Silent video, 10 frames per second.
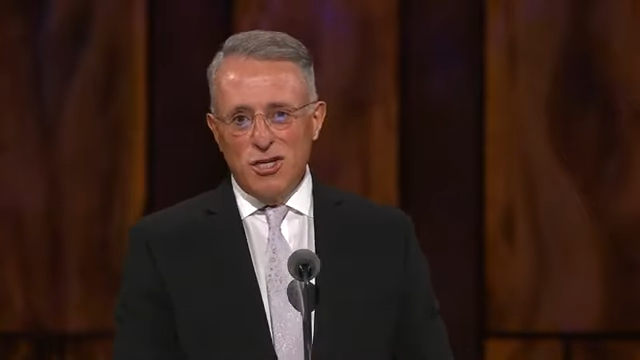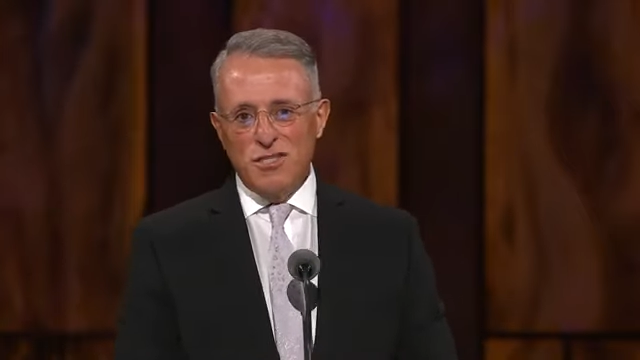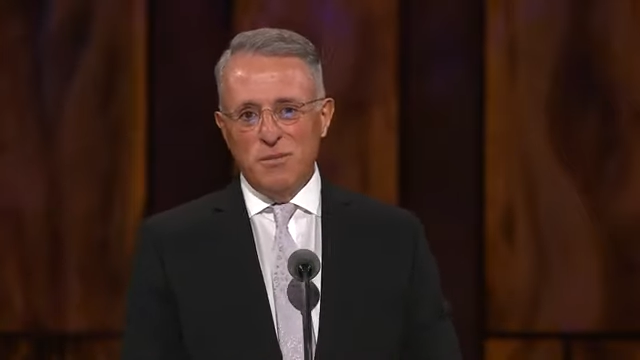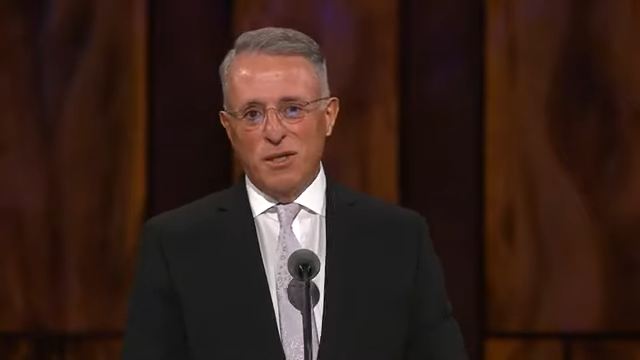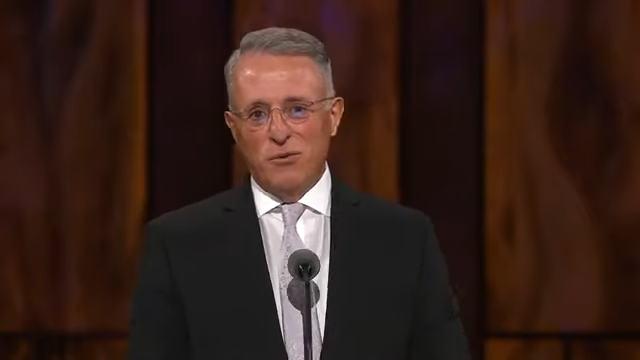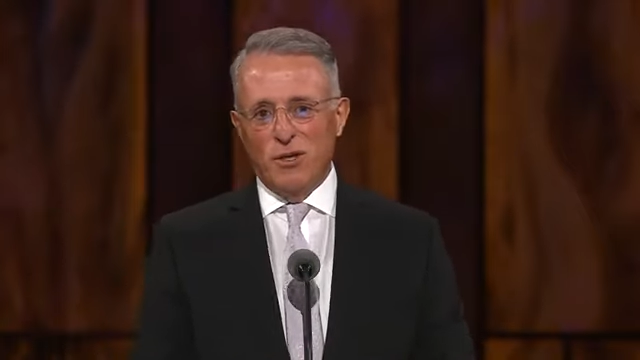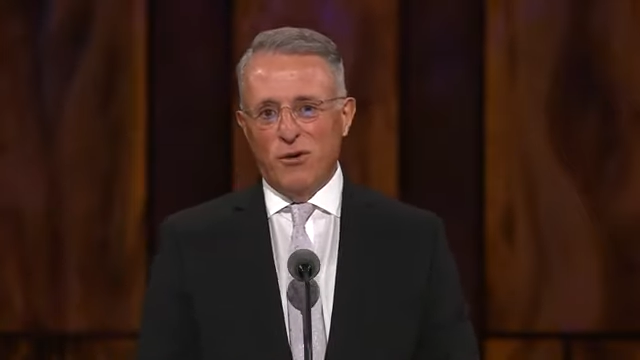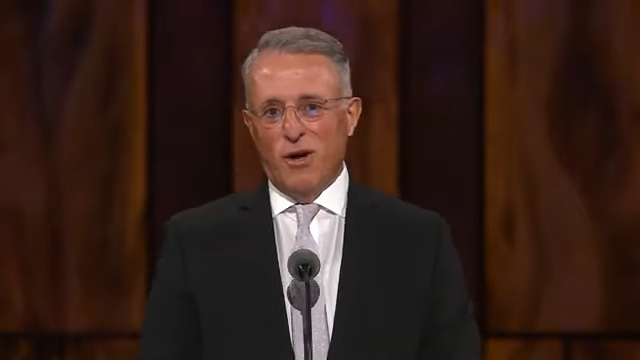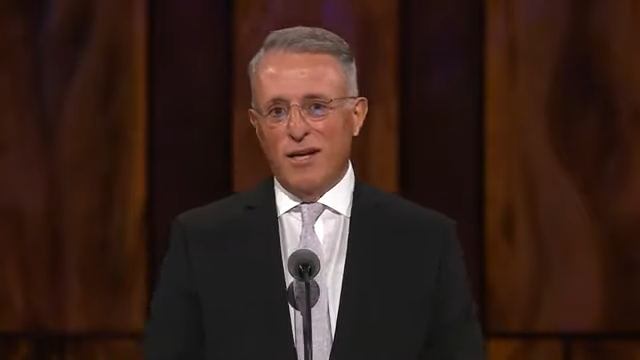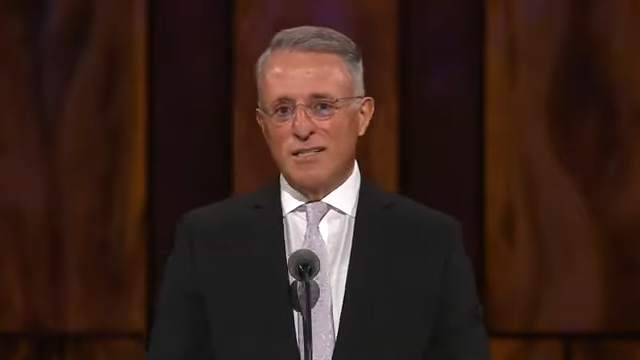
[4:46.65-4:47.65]
com
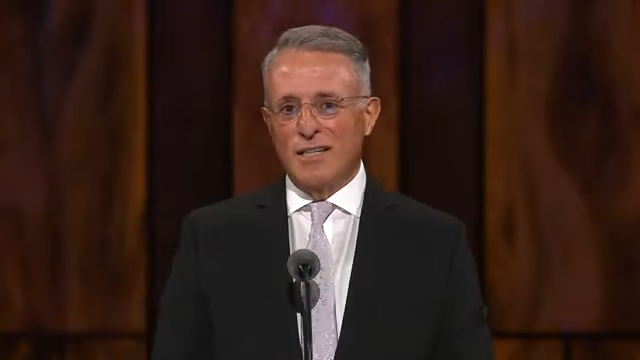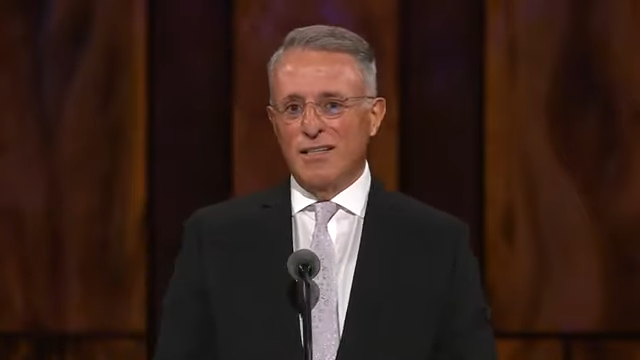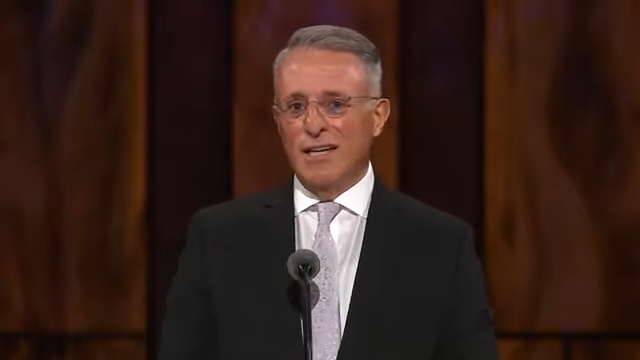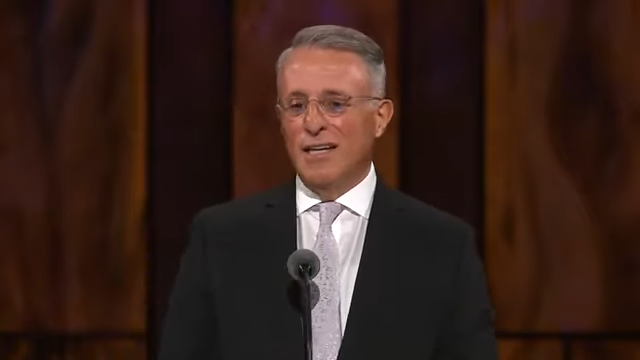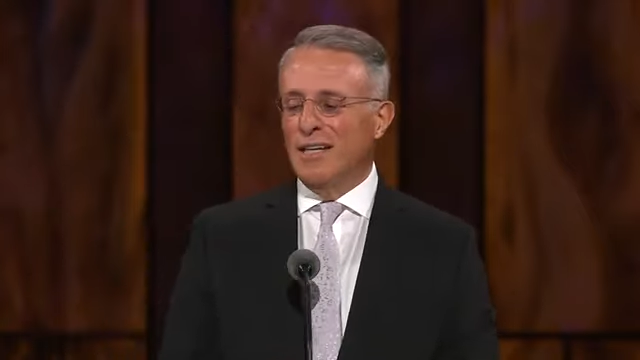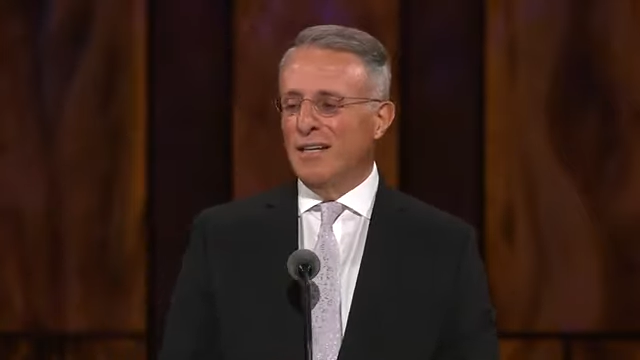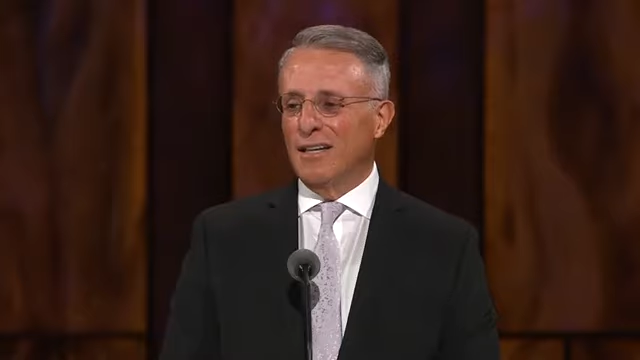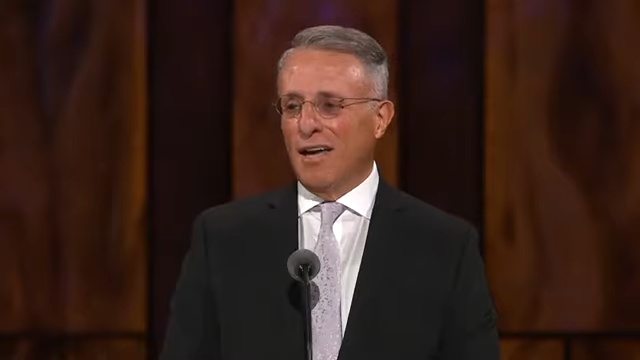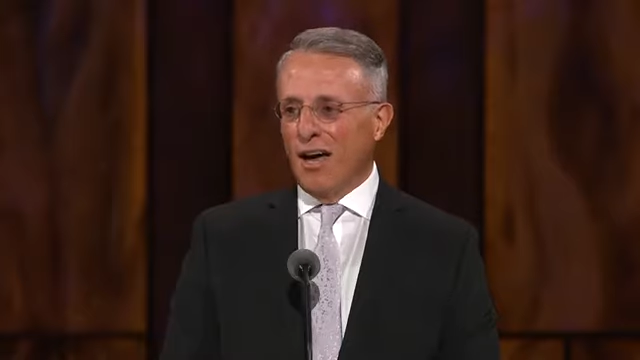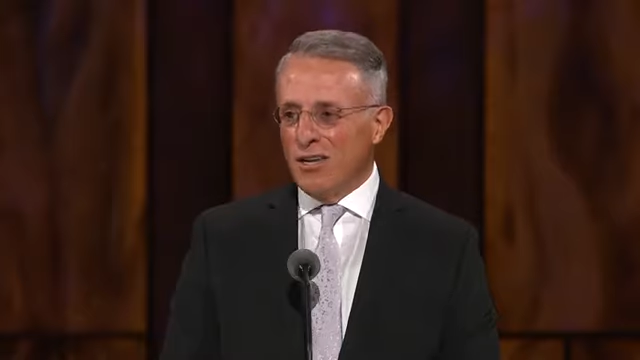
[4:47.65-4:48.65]
inquebrantável
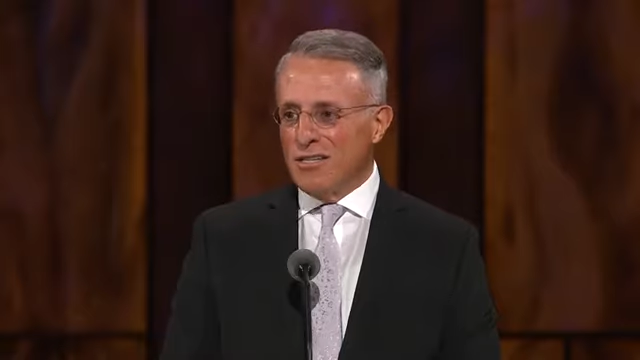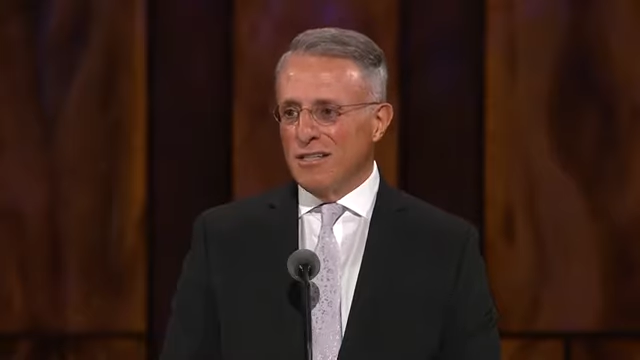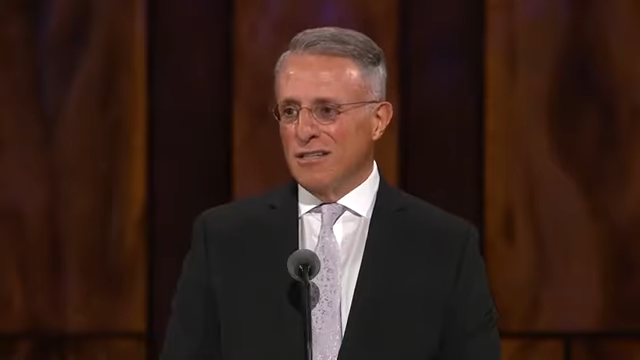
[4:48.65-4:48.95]
firmeza,